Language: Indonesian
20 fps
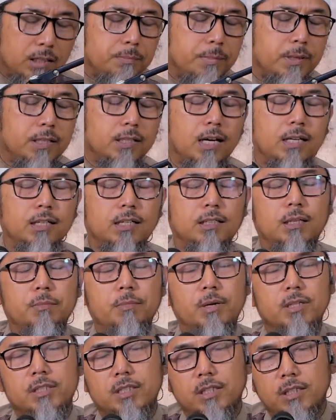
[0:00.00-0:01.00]
dikedepankan
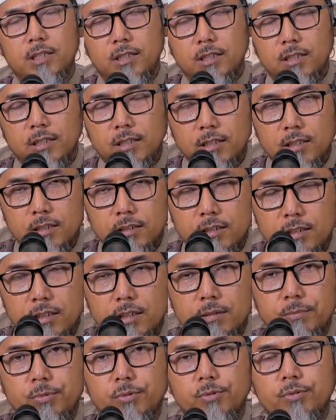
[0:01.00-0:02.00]
ketimbang si si
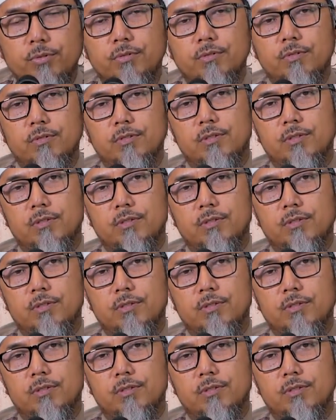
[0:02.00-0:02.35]
ibu.